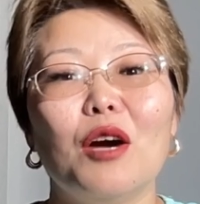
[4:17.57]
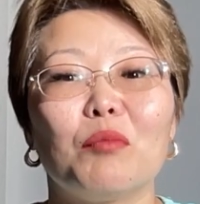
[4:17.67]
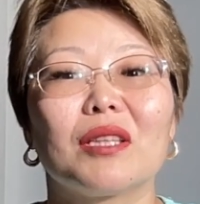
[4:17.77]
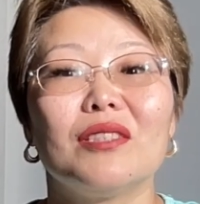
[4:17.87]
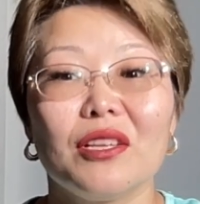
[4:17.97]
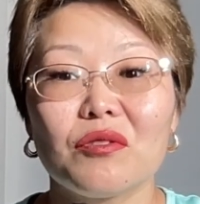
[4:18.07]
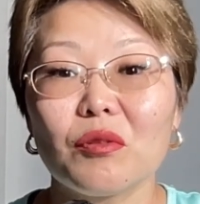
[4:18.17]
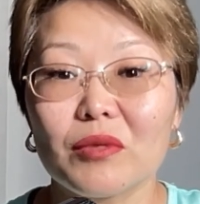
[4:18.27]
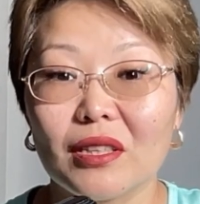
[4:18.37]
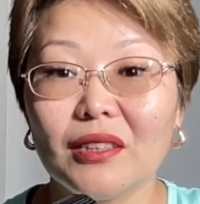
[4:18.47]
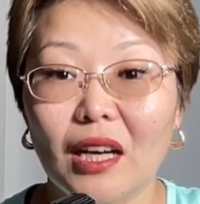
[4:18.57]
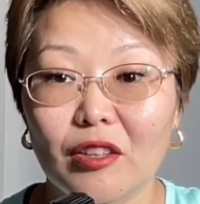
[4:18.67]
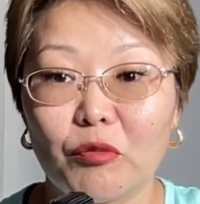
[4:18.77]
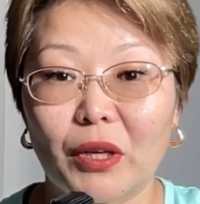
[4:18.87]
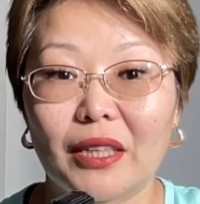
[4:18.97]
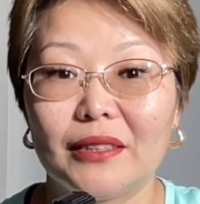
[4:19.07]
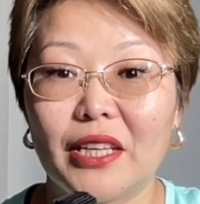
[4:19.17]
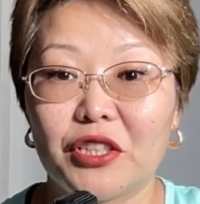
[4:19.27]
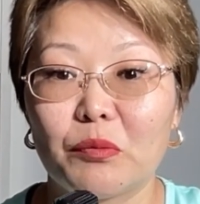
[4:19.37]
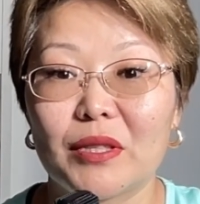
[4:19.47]
Под действием сигналов,
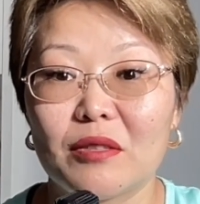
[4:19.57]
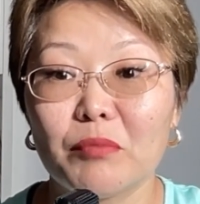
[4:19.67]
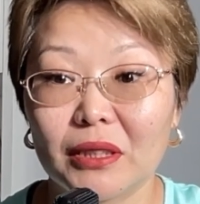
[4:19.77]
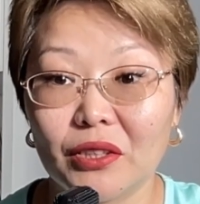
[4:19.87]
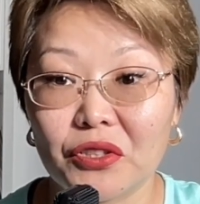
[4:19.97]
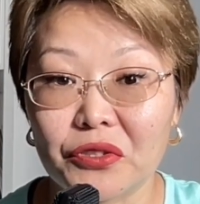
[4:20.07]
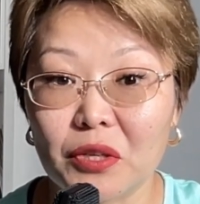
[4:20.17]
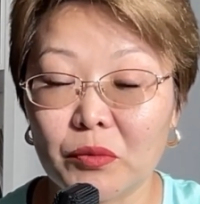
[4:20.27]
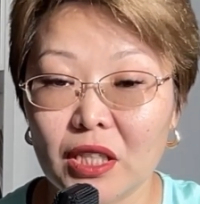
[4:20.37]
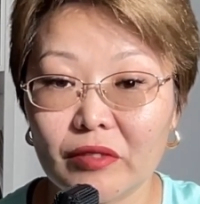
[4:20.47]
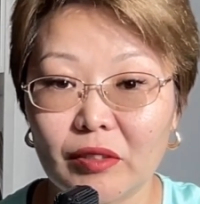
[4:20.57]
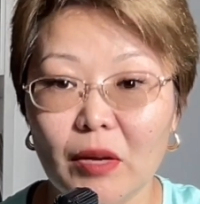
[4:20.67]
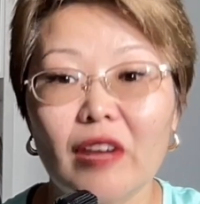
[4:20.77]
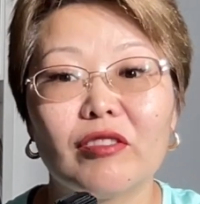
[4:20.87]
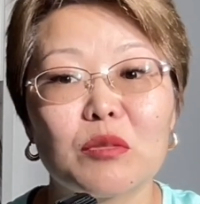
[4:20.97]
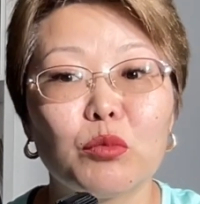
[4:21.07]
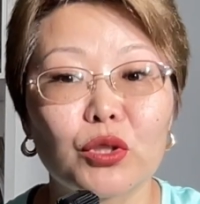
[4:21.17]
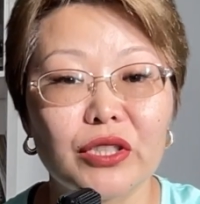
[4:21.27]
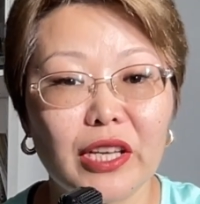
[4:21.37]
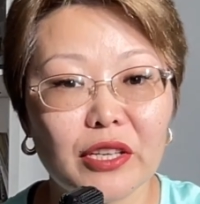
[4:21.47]
проходящих по симпатическим нервам,
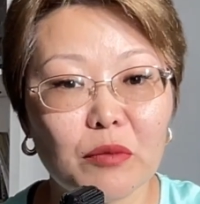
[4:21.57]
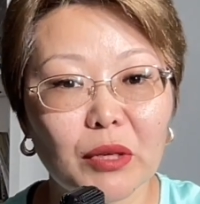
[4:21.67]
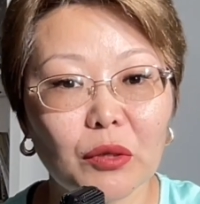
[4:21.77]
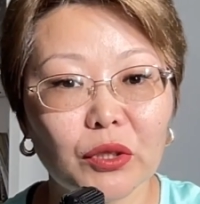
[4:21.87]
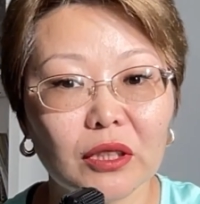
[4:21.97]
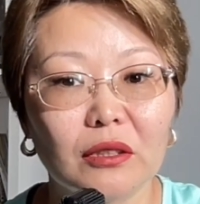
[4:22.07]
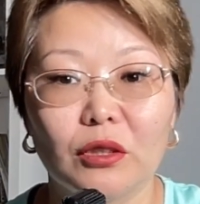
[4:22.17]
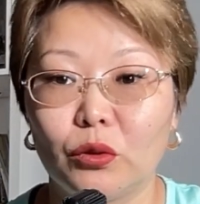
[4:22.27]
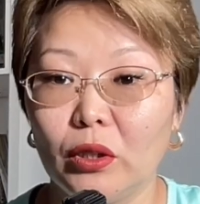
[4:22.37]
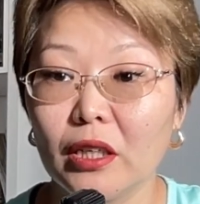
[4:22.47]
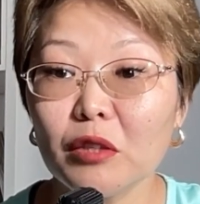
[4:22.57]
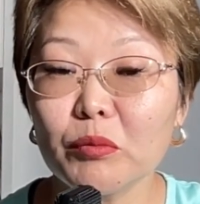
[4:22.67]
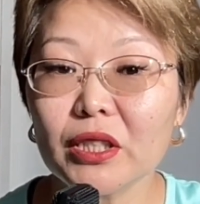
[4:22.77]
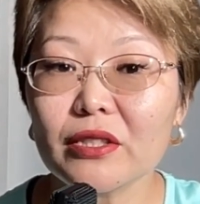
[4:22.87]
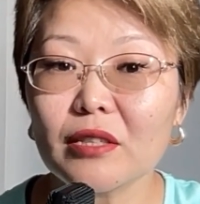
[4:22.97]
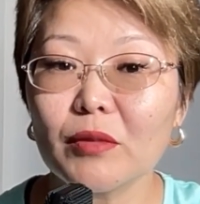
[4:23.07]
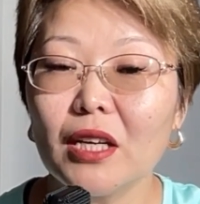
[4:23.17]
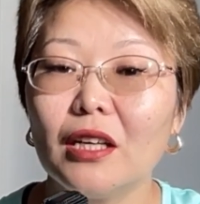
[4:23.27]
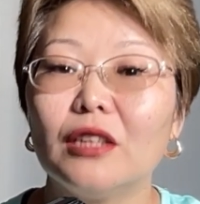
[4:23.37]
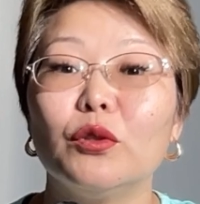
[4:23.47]
возбуждение приходит не только к мышцам,
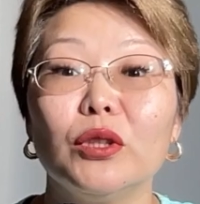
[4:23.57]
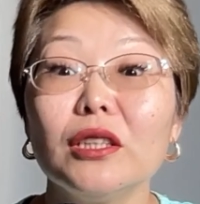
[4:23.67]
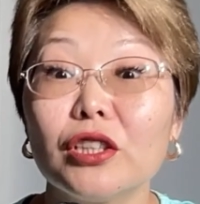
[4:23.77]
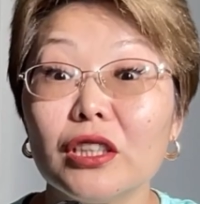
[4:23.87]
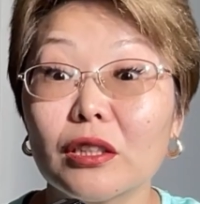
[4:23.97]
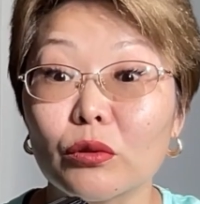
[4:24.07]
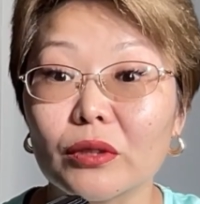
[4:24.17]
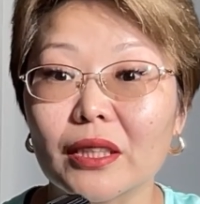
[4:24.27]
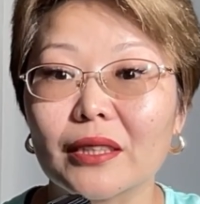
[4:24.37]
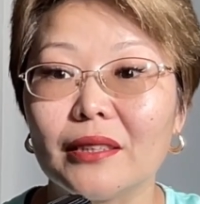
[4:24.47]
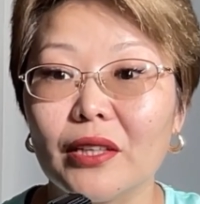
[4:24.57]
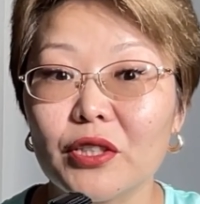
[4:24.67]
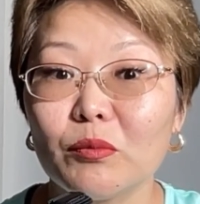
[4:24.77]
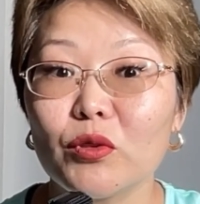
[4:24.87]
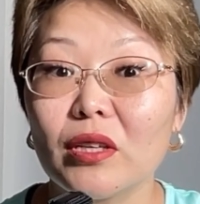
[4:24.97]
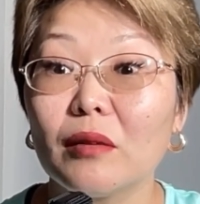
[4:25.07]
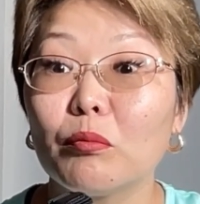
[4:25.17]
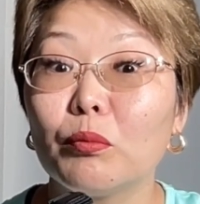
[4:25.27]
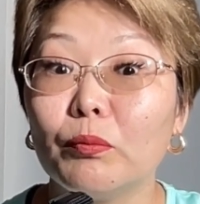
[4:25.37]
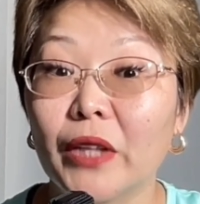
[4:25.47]
но и к жиру, находящемуся
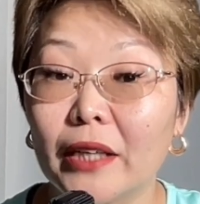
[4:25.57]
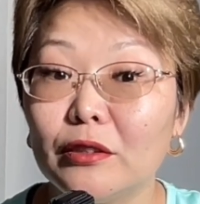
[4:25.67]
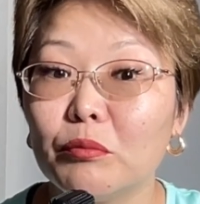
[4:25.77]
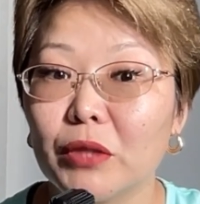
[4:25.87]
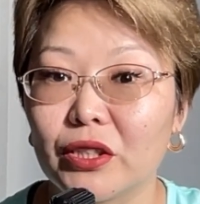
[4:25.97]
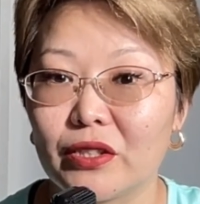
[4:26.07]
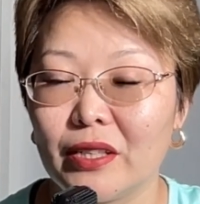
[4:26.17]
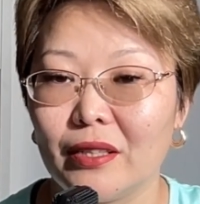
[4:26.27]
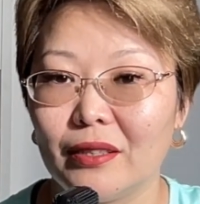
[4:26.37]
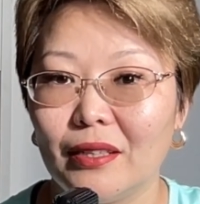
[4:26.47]
над мышцей.